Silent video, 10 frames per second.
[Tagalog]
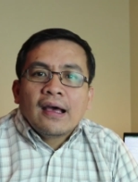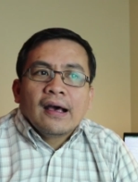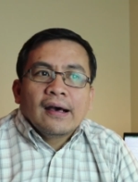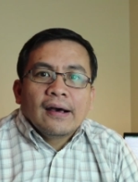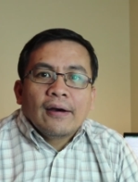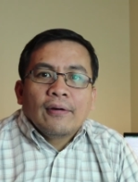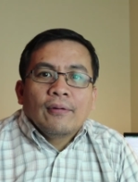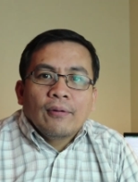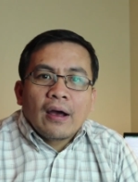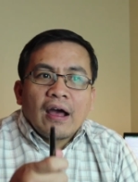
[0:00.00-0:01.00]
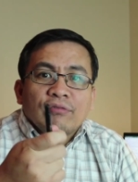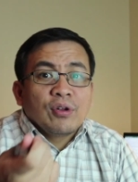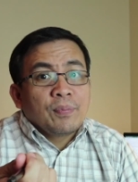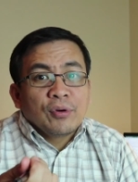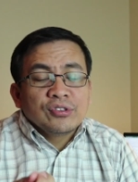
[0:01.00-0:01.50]
uh, after
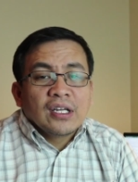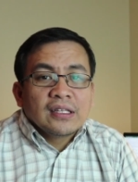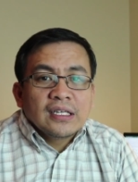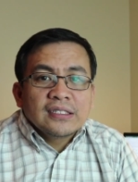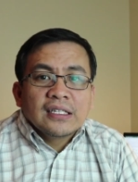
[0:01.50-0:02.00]
posting this